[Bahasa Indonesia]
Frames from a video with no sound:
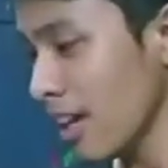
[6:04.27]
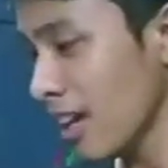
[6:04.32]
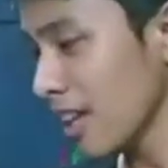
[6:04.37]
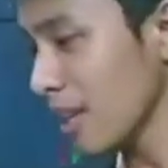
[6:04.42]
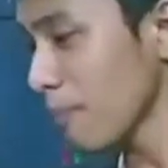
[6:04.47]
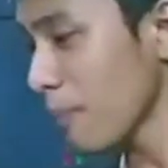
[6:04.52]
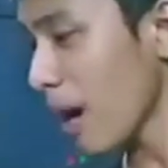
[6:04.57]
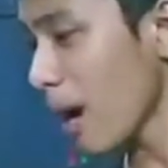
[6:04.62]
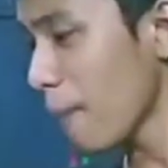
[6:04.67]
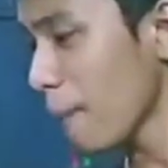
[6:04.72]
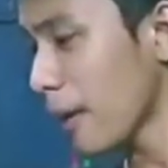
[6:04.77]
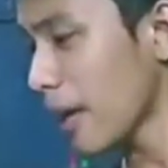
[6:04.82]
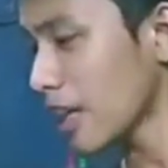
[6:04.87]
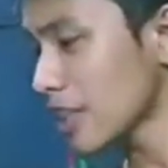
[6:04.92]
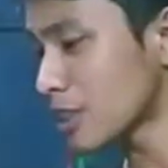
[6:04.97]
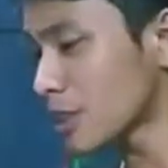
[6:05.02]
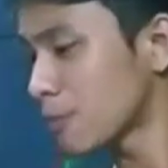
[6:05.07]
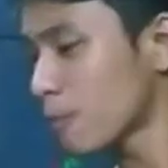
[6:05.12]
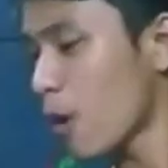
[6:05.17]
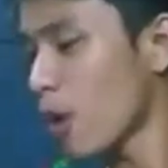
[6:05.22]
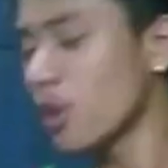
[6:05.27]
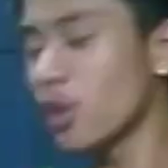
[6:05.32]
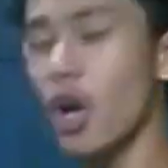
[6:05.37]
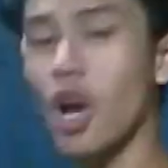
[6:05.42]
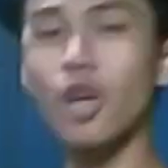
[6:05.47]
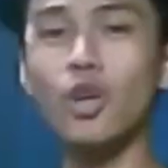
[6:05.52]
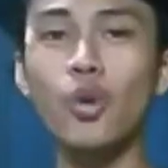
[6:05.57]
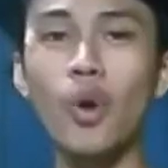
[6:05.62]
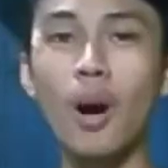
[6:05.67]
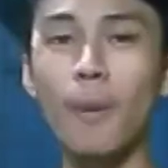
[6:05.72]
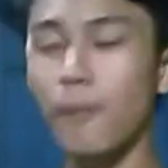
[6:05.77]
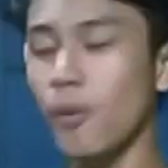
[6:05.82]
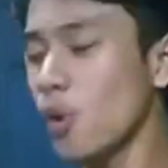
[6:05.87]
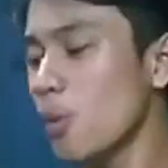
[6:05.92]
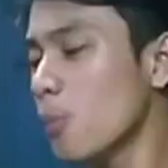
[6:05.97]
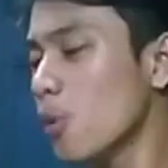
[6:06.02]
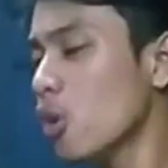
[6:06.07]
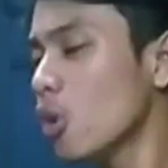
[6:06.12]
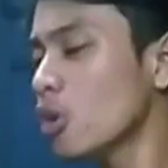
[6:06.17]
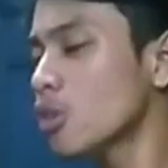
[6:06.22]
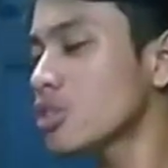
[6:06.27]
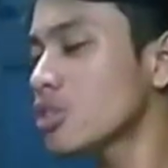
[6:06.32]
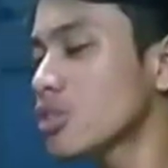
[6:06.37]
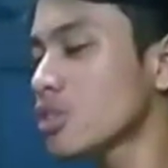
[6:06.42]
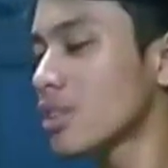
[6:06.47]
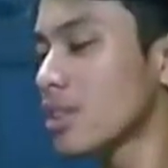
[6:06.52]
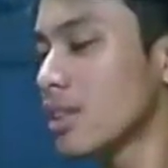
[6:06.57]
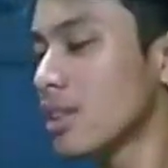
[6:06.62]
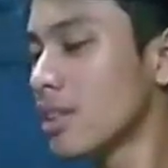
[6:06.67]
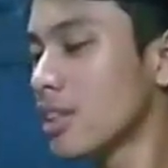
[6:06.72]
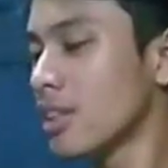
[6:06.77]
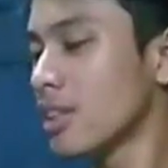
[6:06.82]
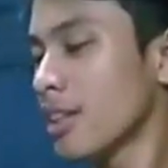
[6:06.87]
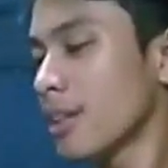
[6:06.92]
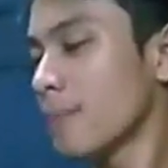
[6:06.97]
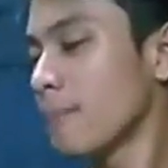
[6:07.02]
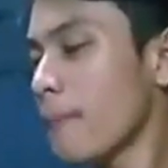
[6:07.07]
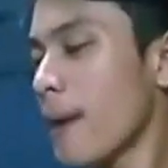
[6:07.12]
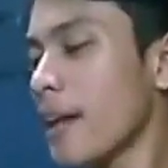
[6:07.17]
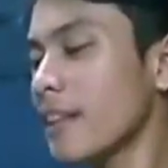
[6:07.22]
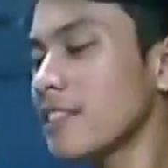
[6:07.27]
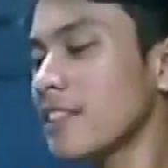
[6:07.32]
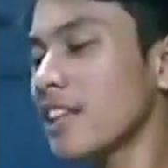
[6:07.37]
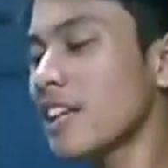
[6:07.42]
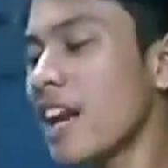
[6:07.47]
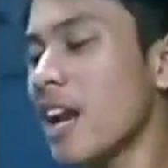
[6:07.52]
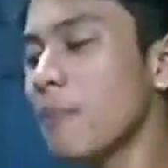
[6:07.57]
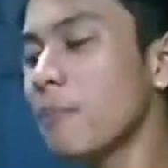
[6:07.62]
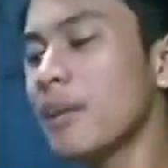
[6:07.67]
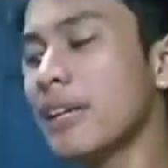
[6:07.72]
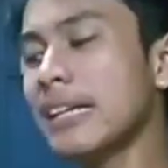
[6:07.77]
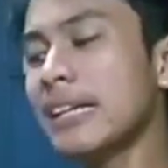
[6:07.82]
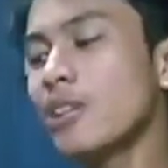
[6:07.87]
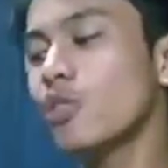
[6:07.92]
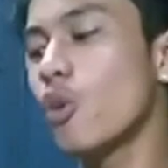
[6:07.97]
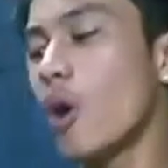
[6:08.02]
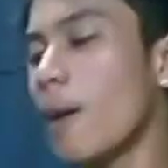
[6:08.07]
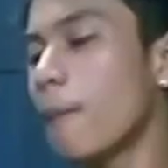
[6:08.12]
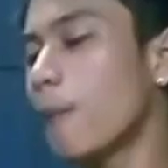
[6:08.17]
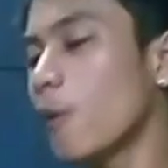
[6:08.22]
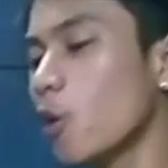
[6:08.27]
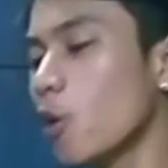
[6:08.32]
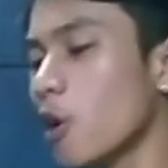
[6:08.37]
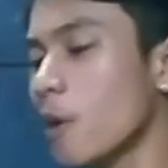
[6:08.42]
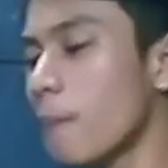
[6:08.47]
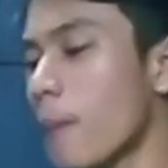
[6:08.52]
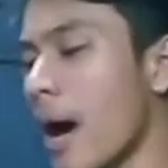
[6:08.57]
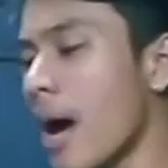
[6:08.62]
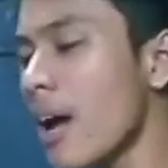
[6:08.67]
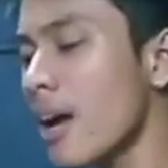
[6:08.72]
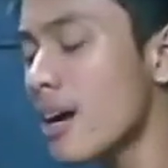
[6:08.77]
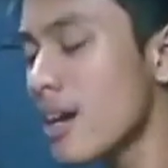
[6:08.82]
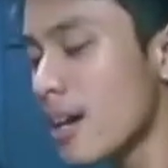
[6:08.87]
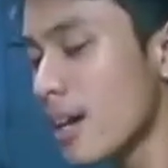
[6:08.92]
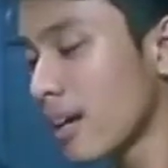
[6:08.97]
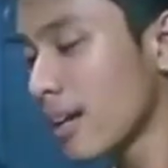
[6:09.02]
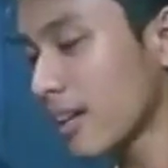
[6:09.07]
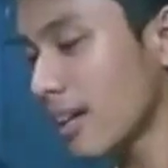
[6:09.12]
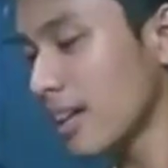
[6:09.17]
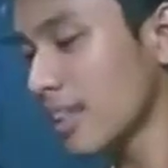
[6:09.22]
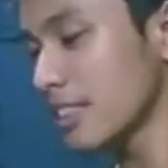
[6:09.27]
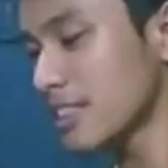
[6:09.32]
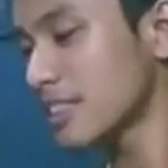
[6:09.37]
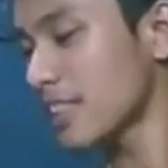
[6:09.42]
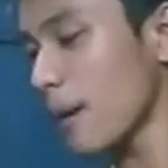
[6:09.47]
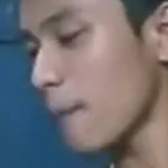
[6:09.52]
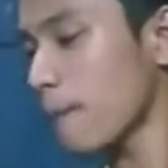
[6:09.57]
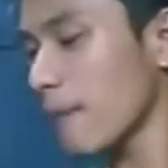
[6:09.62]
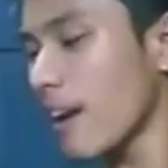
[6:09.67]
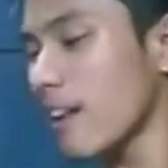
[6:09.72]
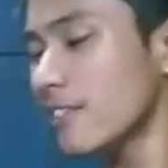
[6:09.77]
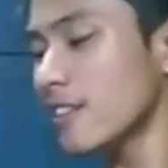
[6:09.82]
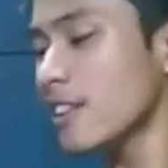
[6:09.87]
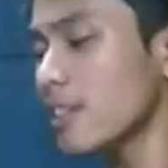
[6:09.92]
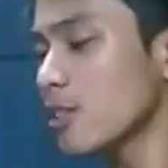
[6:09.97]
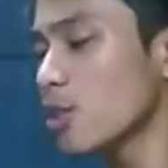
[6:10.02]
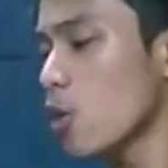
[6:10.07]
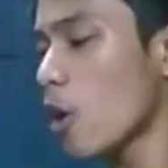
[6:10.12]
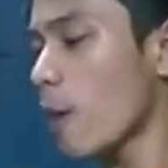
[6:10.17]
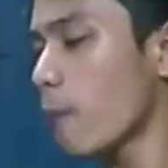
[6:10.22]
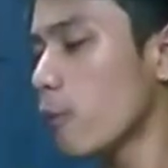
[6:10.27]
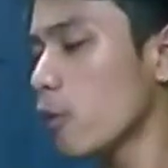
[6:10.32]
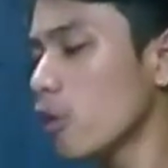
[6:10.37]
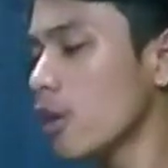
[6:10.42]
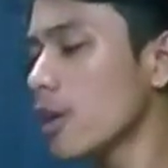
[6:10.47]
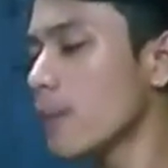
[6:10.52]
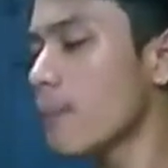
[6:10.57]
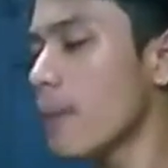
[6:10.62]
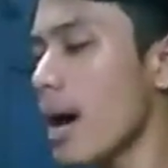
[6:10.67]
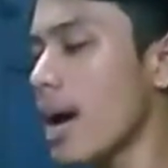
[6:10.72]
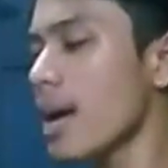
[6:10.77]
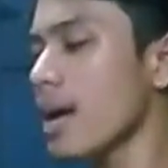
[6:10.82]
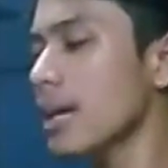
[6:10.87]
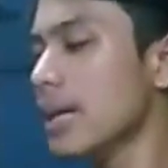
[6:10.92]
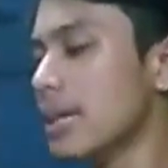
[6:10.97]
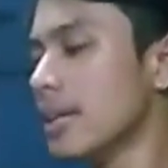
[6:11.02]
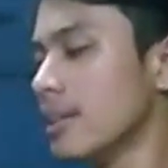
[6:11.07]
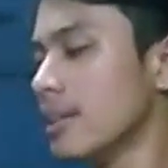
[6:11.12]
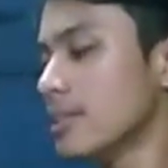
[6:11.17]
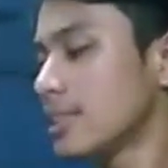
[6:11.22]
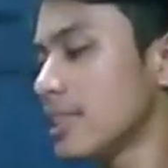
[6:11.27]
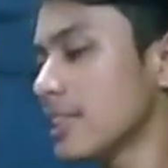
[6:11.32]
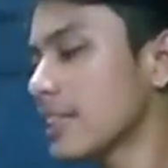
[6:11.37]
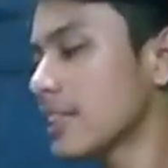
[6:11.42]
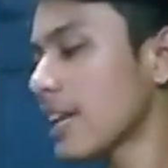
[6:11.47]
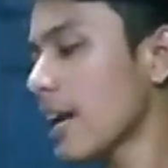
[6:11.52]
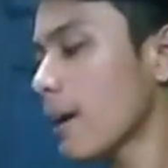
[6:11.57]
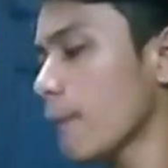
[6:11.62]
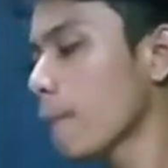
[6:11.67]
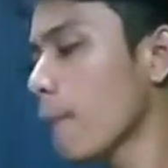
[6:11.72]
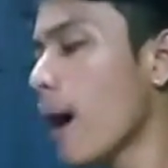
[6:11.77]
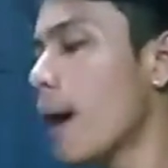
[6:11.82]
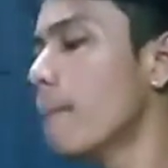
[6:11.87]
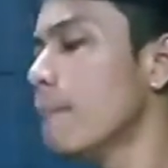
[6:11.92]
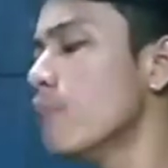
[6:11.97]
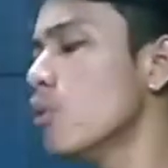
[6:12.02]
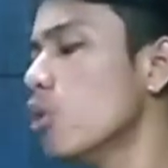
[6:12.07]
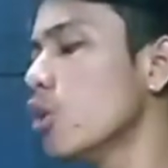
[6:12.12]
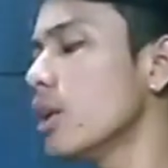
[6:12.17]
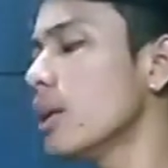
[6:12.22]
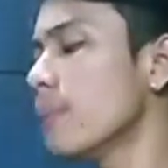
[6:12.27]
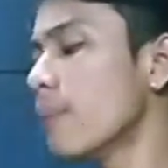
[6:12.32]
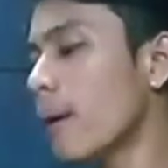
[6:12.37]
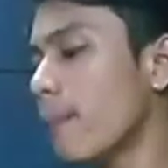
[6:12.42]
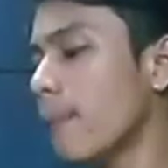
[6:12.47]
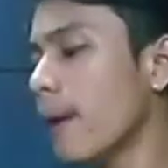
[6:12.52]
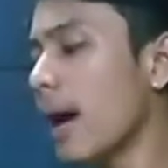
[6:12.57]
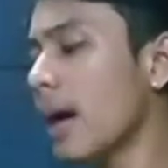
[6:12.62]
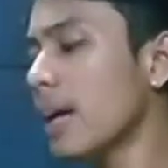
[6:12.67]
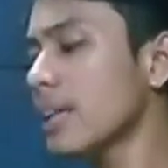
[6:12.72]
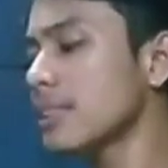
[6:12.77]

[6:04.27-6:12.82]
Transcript: 15 bondol 20 mulus Mantenan mini 25 Kehica pranting 25 Cikrak bambu 15